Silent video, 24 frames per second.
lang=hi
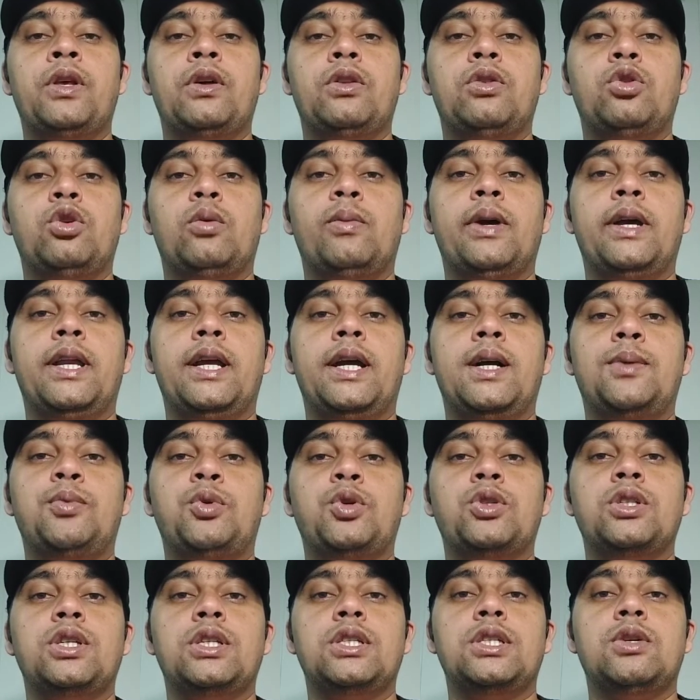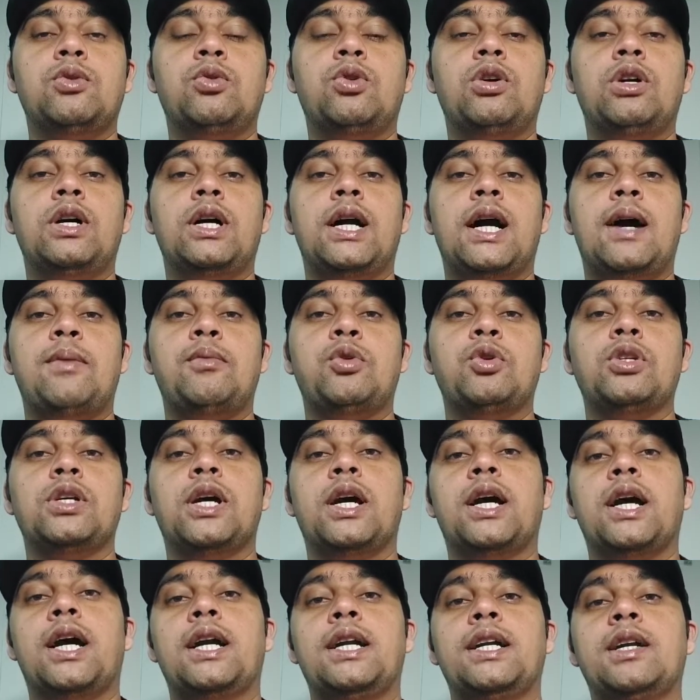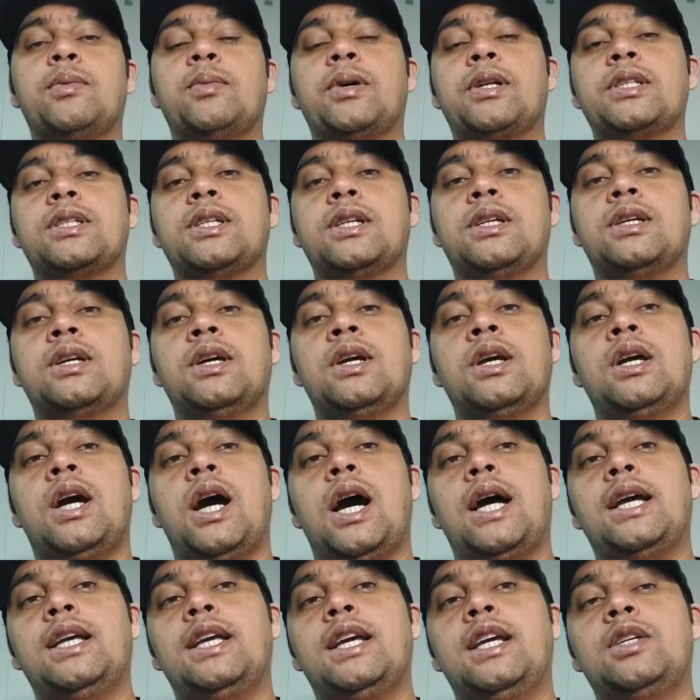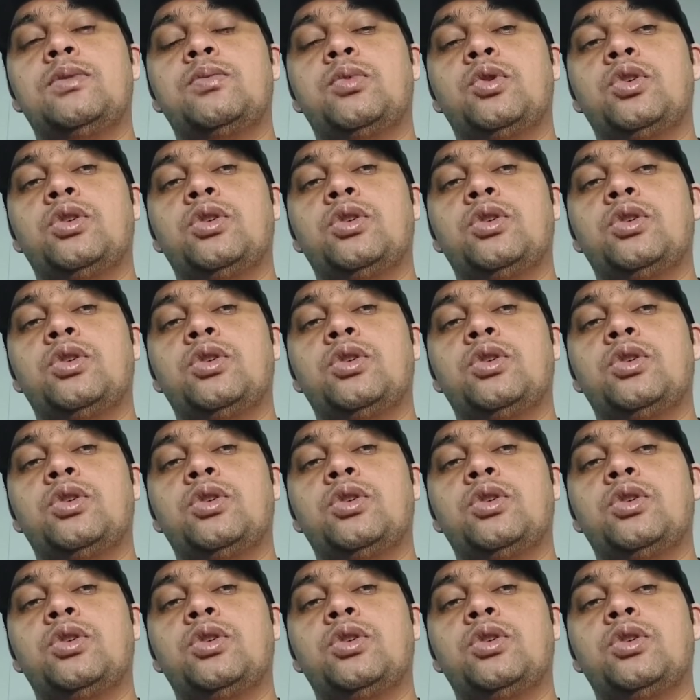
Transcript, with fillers: दो महीने का प्रोसेस है उन लोगों का काम हो जाएगा हंड्रेड परसेंट आइए इस